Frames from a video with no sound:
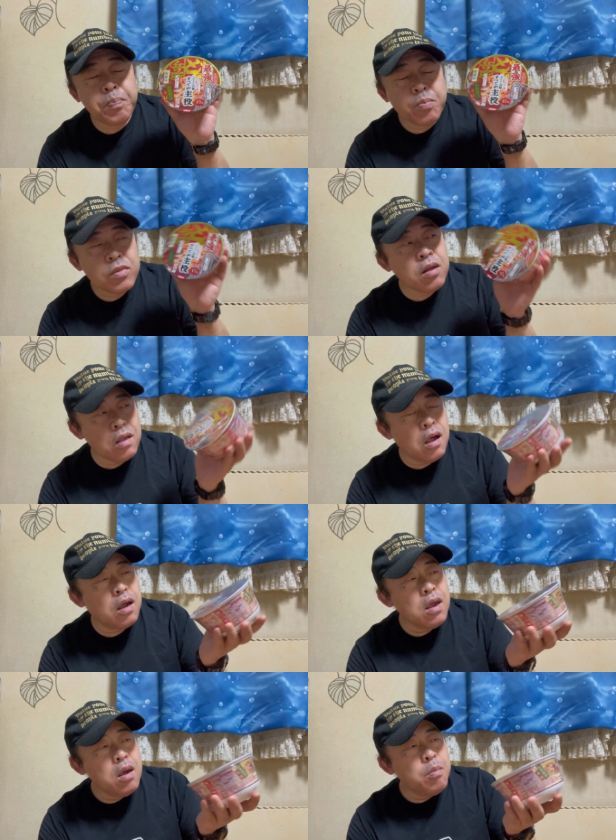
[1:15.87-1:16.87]
ただ
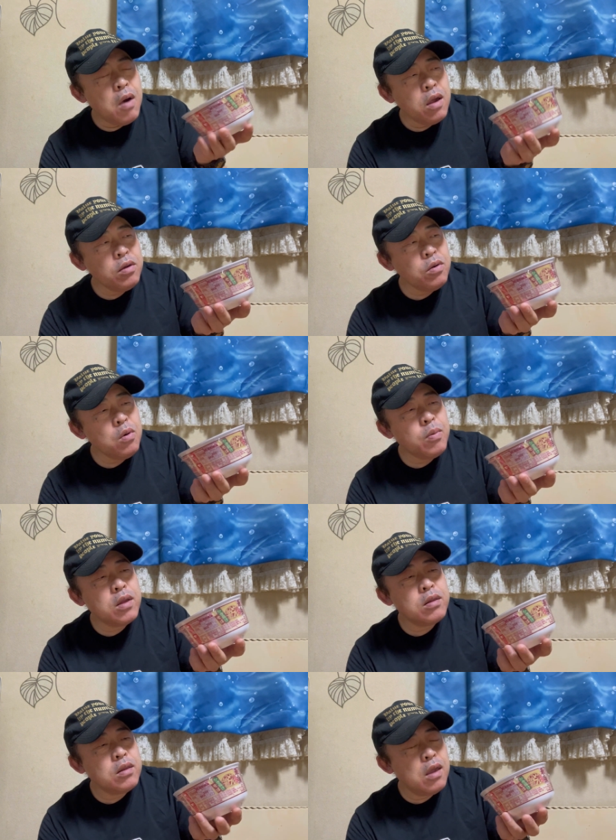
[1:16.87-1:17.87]
前評
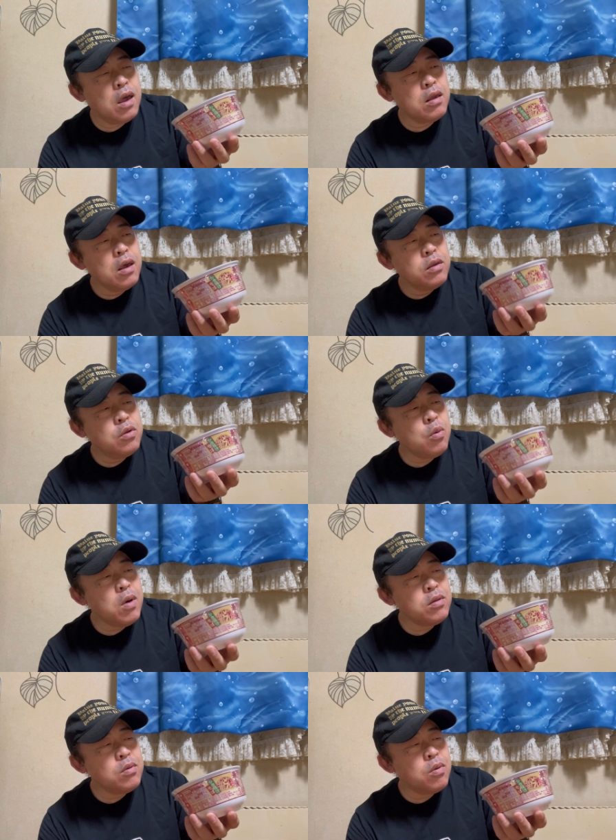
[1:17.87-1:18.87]
判でねそ
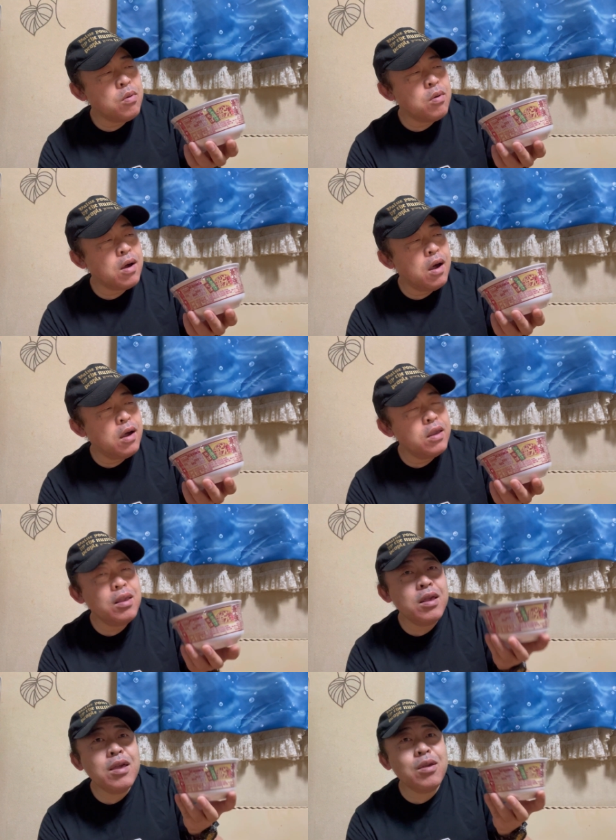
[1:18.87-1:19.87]
ばの方が
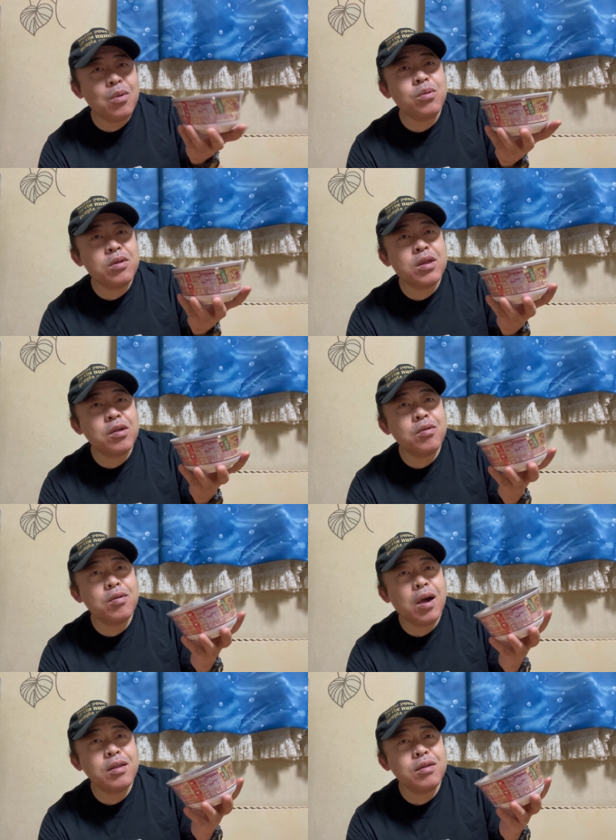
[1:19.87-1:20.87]
いいよってい
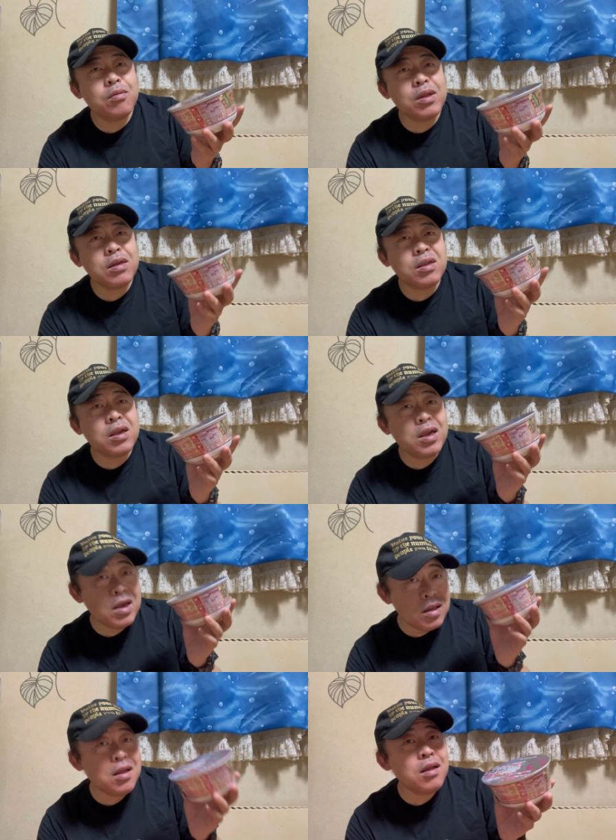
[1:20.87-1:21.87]
う話私
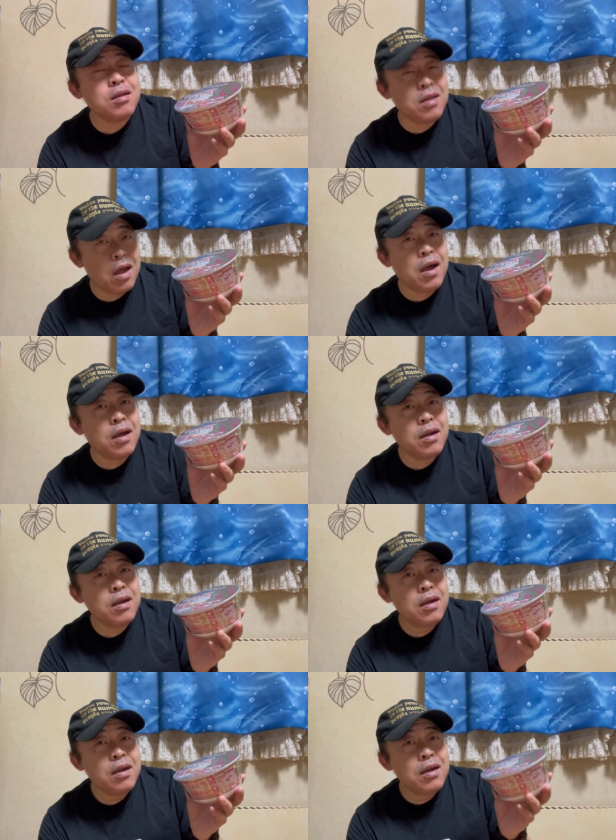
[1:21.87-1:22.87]
聞いたんで
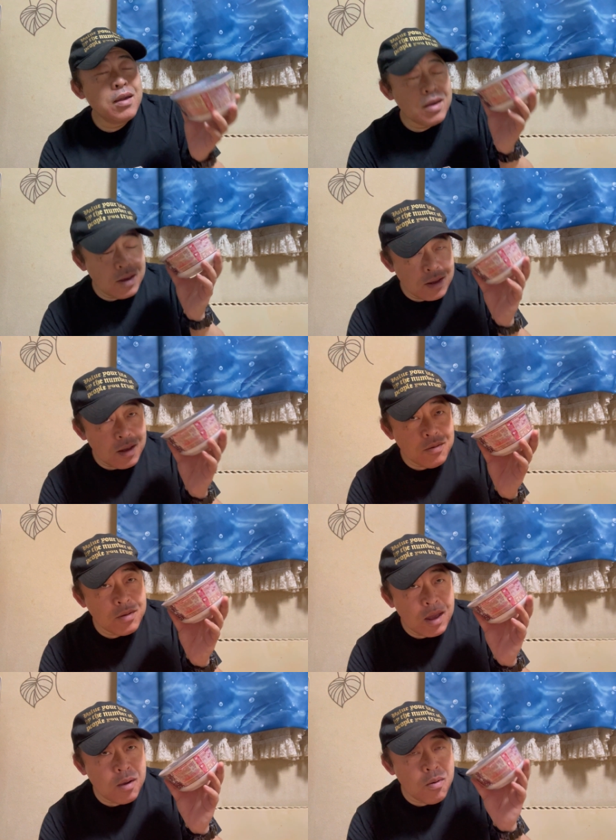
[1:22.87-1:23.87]
聞いたの
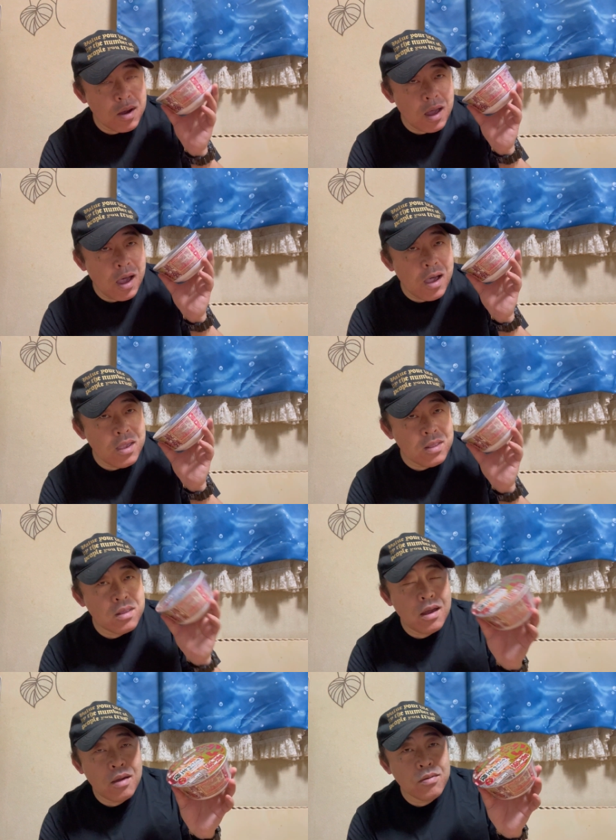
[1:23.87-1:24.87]
で今回あえ
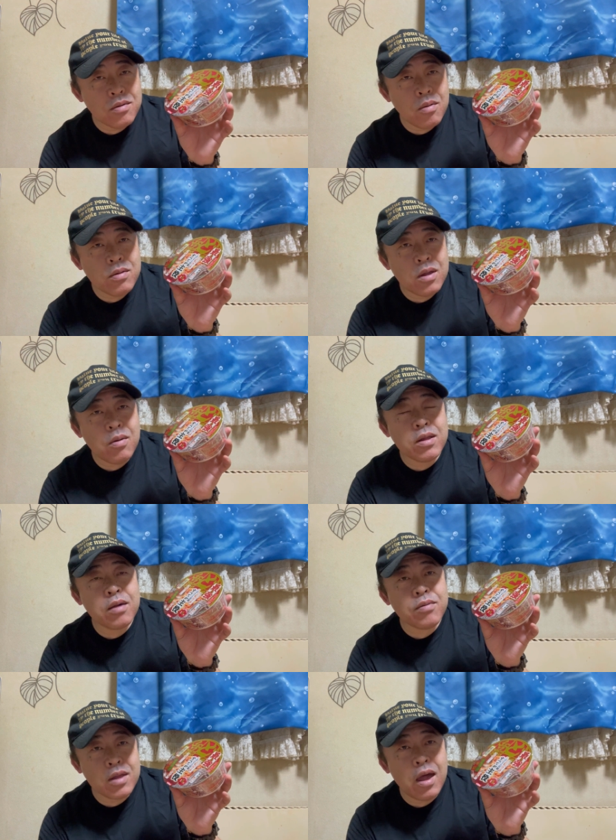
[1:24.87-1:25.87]
てうどんではな
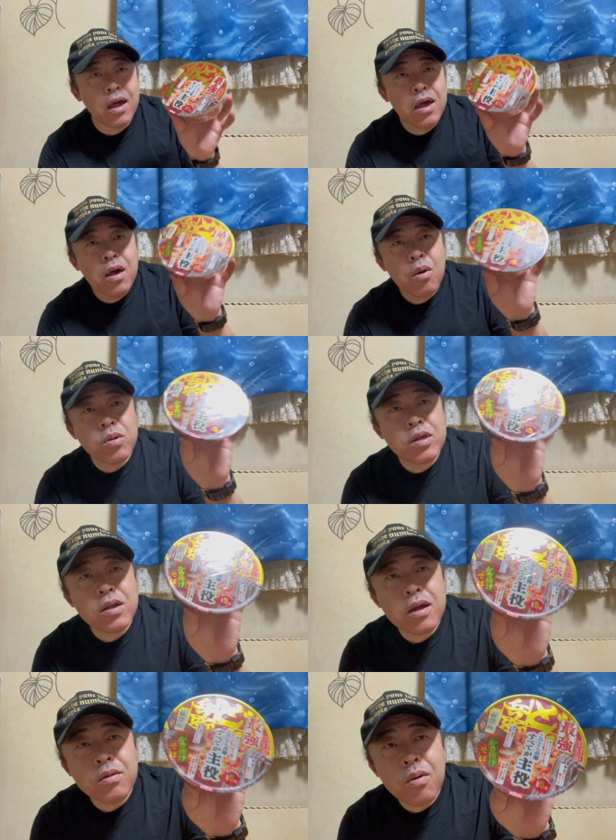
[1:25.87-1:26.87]
くてこち
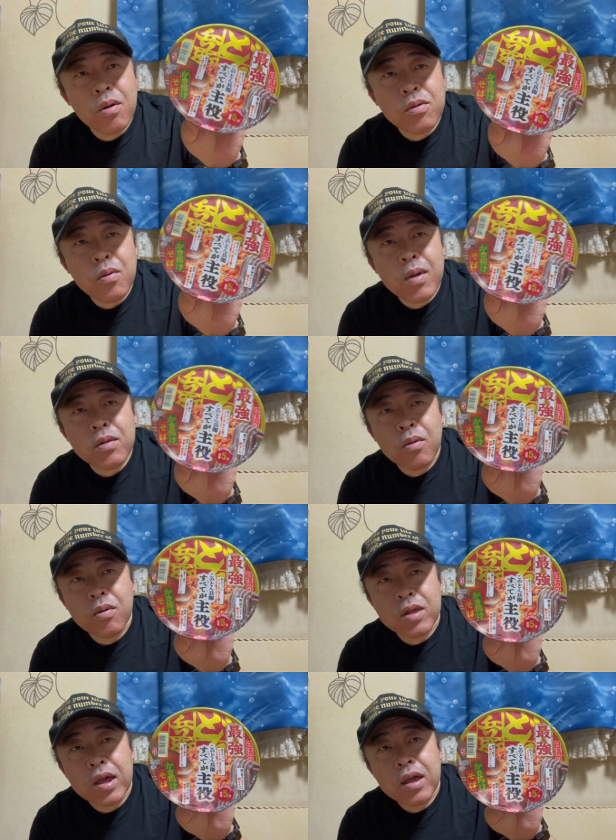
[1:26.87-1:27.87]
らのそばの
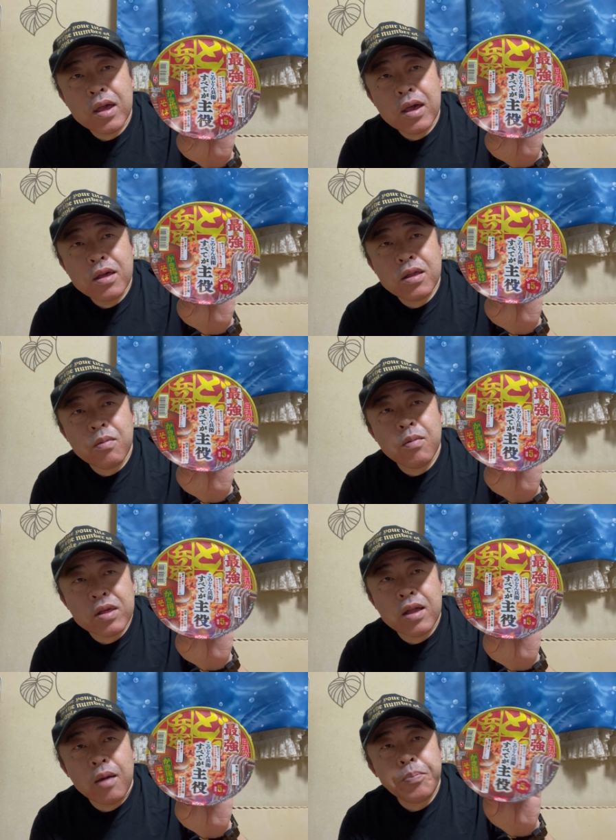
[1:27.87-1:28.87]
方にしてみましたこ